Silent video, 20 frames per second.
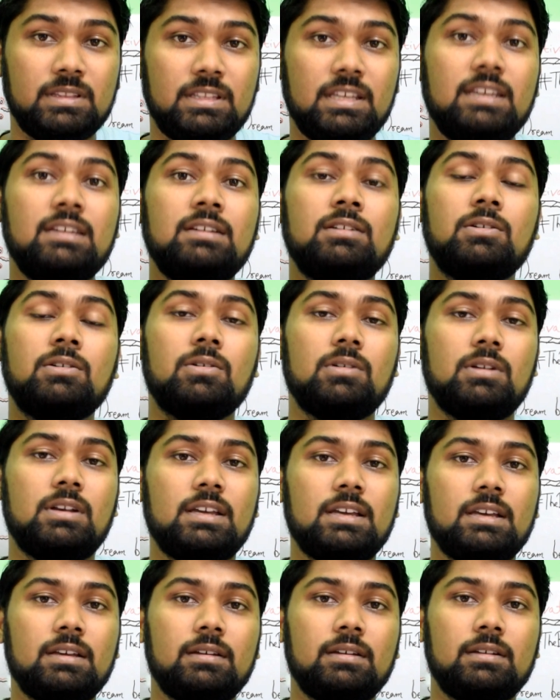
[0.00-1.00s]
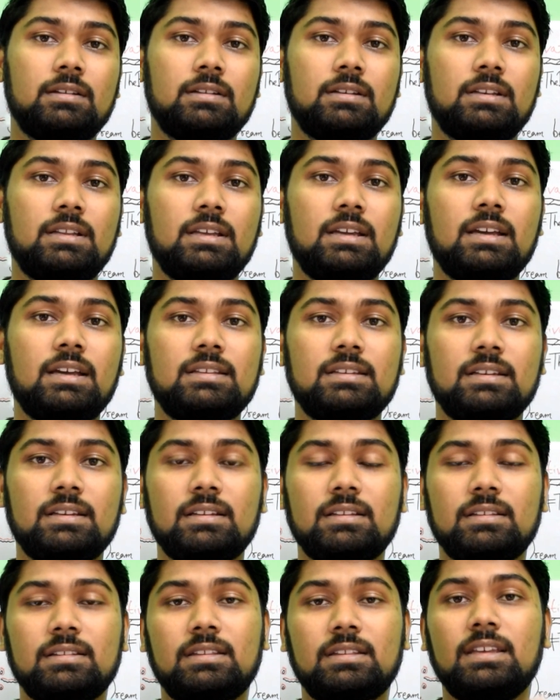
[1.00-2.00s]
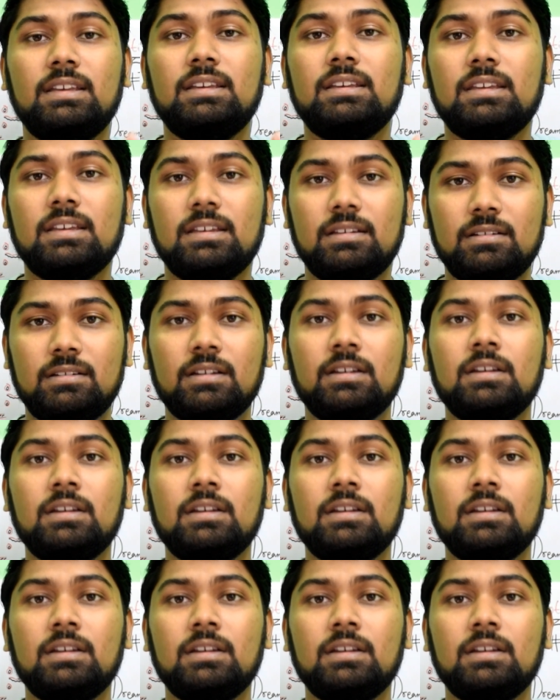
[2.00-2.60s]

থিঙ্ক করলে ঠিক আছে থিঙ্কিং